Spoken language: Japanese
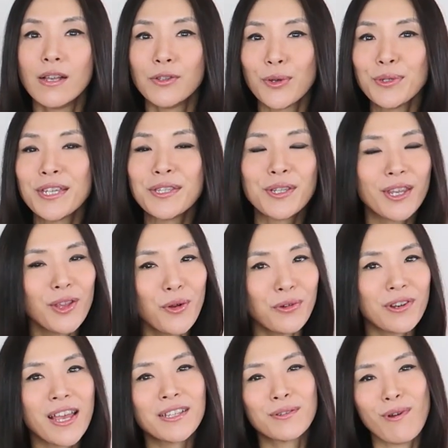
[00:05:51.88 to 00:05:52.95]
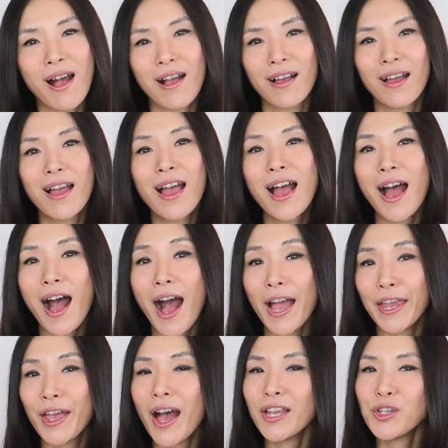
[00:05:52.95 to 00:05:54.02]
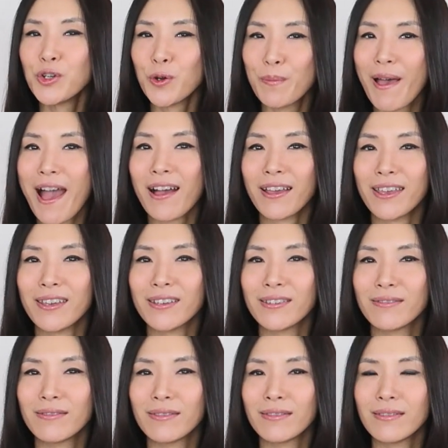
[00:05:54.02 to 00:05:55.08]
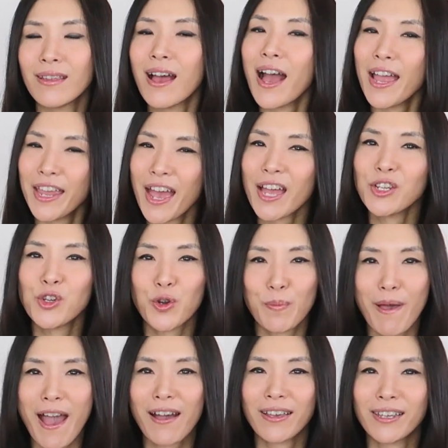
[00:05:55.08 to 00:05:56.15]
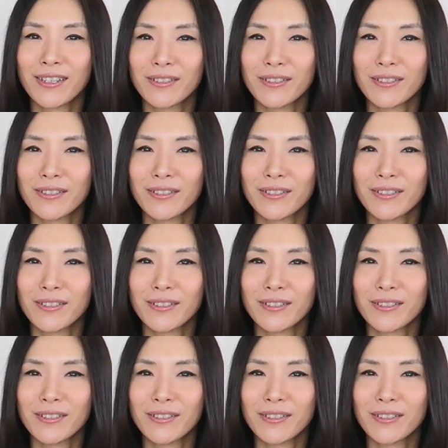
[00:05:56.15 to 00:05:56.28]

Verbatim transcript: そして次のフレーズは I got your back I got your back